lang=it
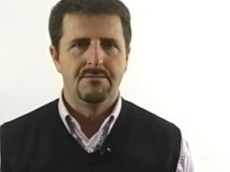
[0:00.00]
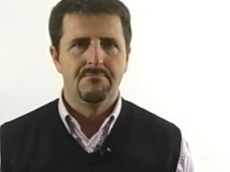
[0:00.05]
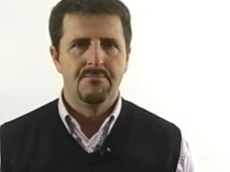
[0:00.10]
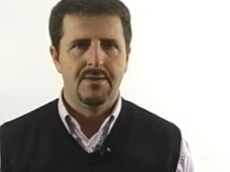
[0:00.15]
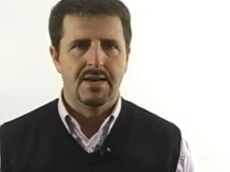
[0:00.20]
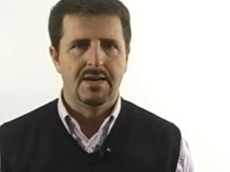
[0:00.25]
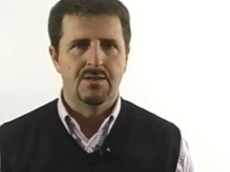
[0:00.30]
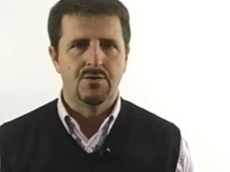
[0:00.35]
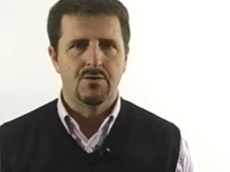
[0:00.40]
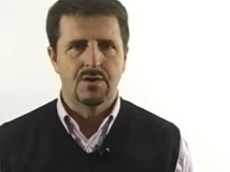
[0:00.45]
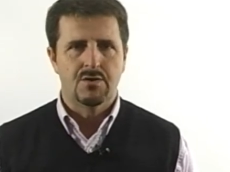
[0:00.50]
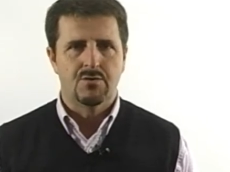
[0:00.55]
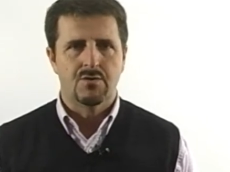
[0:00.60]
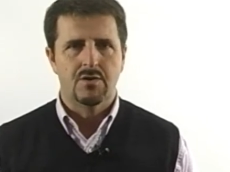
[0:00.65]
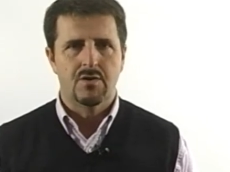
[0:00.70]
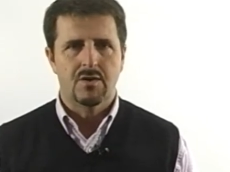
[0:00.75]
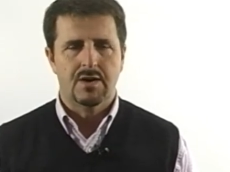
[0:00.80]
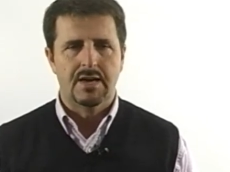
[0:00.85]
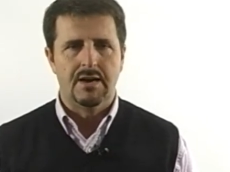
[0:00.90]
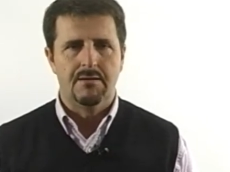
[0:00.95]
meno di
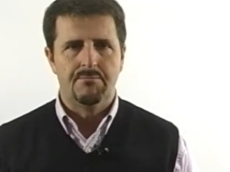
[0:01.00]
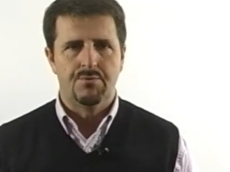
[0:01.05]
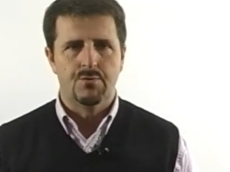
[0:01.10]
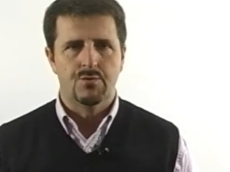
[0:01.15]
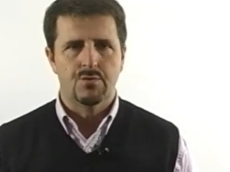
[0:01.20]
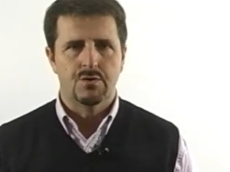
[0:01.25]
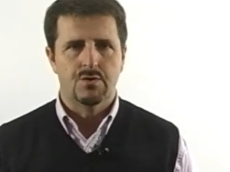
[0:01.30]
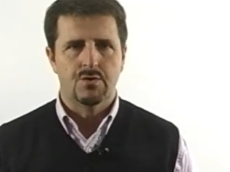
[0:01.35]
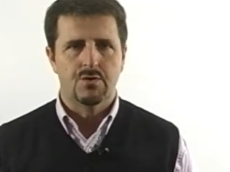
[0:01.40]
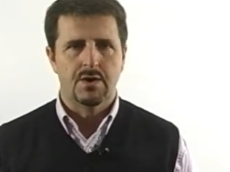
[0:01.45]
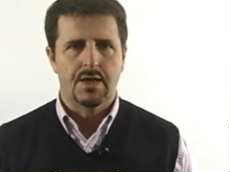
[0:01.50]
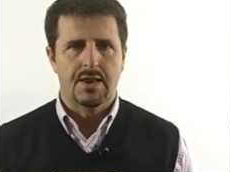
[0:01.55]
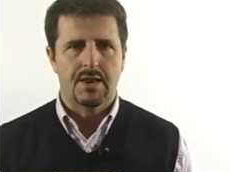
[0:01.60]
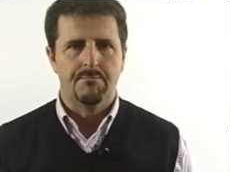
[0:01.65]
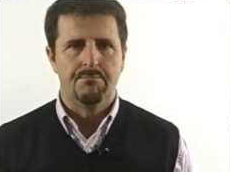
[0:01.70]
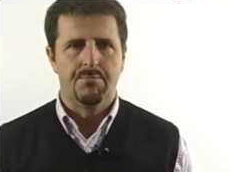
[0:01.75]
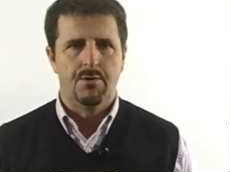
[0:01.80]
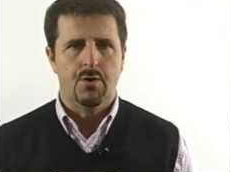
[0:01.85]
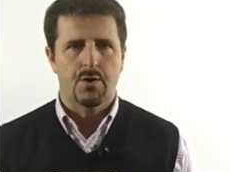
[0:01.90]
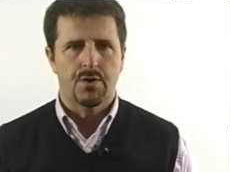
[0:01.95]
quello che è appunto il
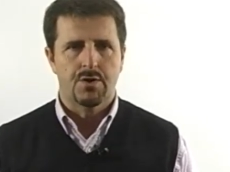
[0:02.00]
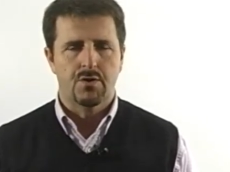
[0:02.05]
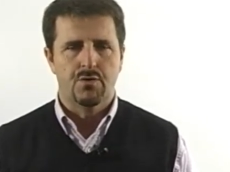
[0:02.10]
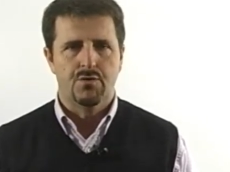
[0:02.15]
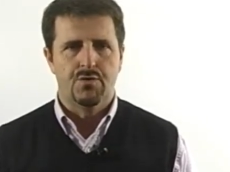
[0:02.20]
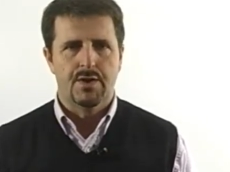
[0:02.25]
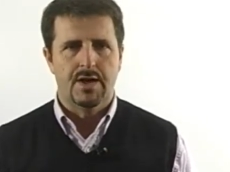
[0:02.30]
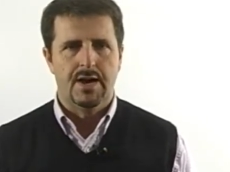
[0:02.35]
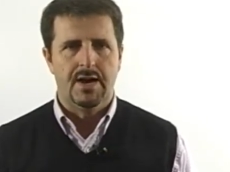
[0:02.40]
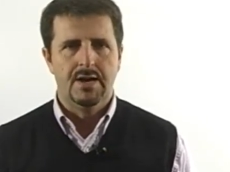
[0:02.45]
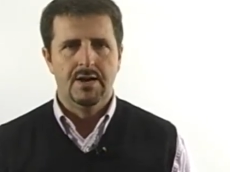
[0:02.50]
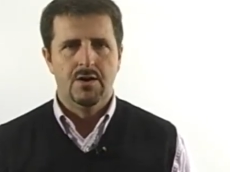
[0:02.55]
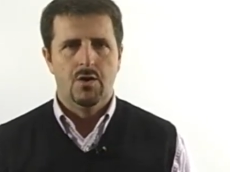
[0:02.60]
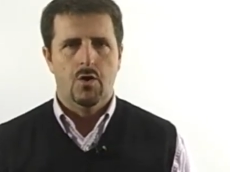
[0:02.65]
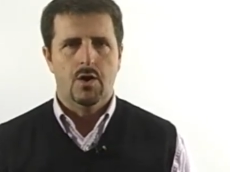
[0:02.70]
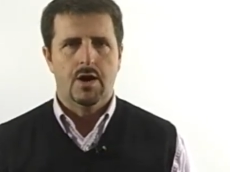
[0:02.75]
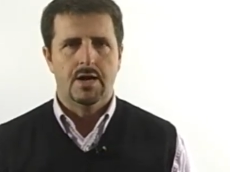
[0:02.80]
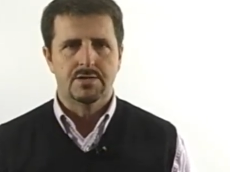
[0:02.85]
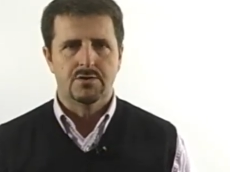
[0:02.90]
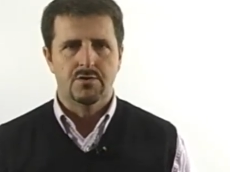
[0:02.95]
rapporto fra
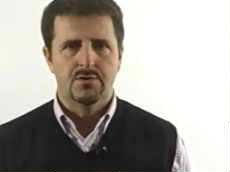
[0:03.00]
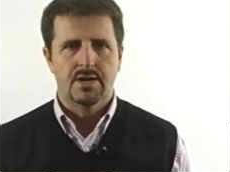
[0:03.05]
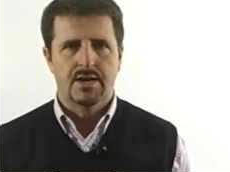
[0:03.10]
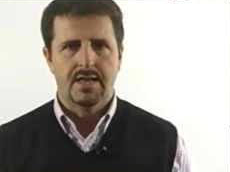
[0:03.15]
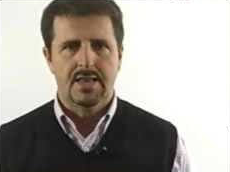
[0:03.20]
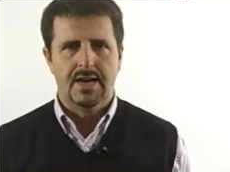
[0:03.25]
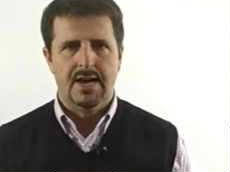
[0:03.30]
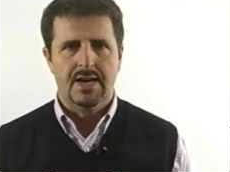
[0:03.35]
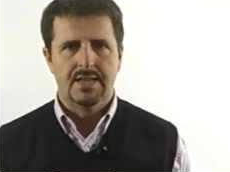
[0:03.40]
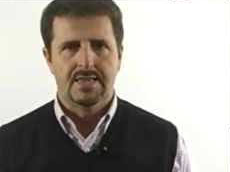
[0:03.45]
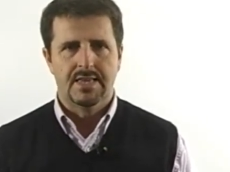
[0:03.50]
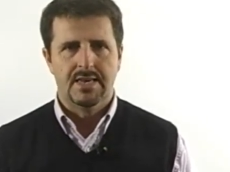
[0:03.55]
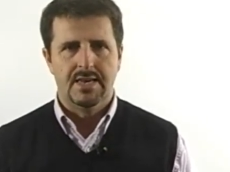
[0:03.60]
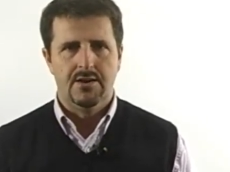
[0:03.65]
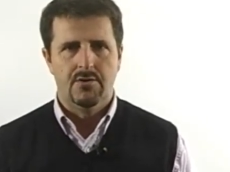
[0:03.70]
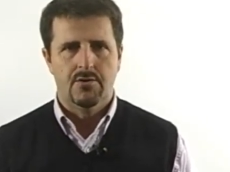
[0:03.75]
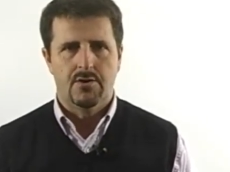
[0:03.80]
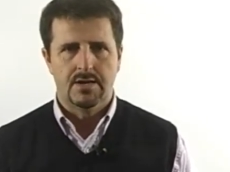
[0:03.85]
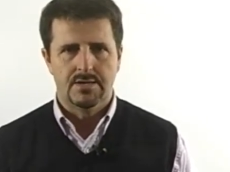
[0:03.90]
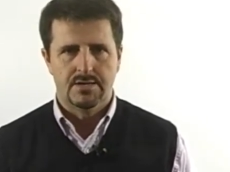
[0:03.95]
occasioni create
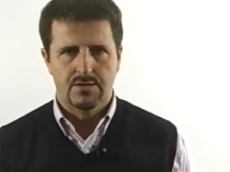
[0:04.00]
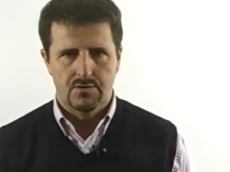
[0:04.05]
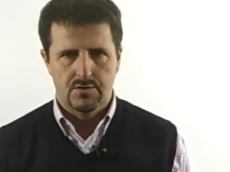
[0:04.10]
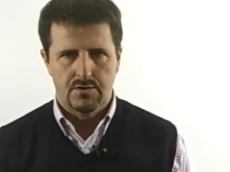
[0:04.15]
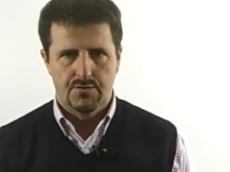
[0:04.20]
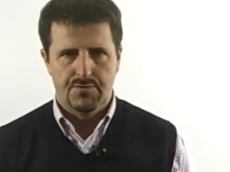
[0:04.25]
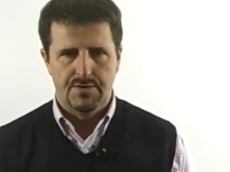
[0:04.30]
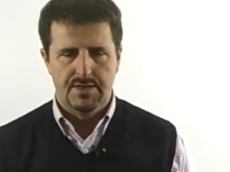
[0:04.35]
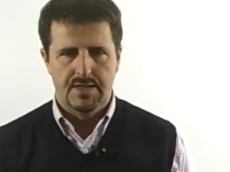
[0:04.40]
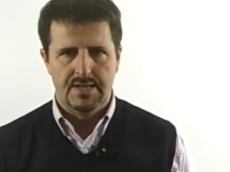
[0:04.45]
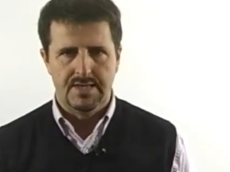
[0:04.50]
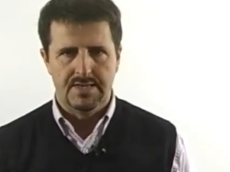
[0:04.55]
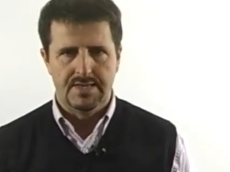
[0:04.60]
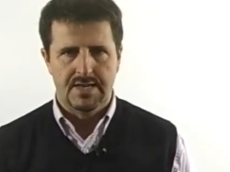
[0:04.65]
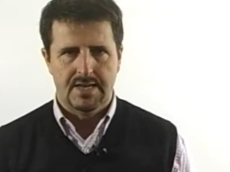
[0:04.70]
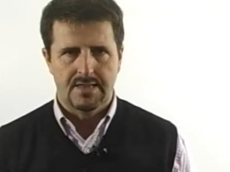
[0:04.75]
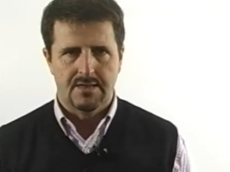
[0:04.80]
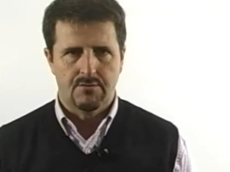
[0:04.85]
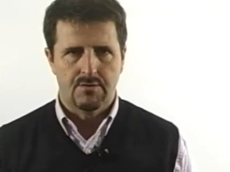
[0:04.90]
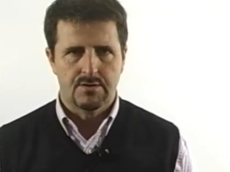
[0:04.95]
e occasioni
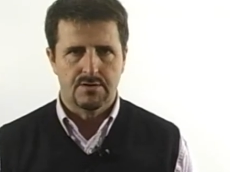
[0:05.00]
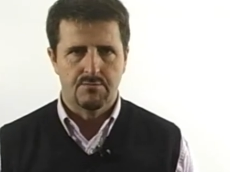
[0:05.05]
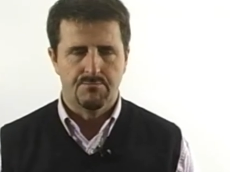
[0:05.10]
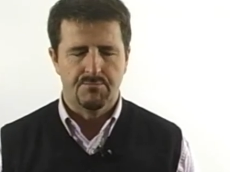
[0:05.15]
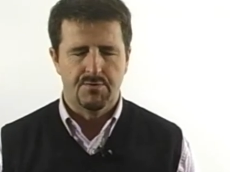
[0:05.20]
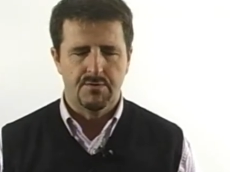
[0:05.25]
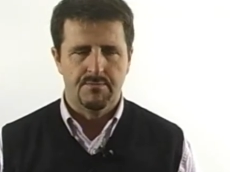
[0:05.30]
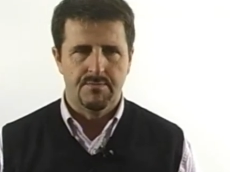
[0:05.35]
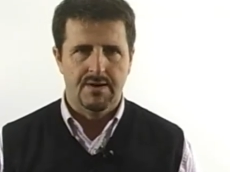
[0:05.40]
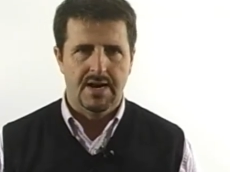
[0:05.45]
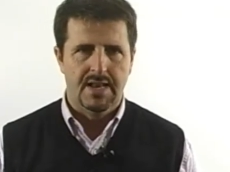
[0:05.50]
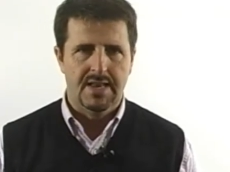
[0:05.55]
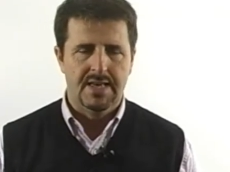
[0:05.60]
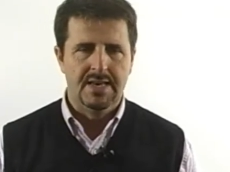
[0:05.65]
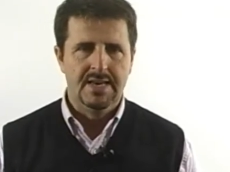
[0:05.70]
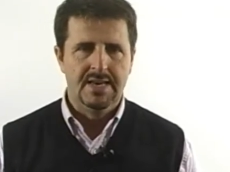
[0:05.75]
finalizzate. Questo è un po' il male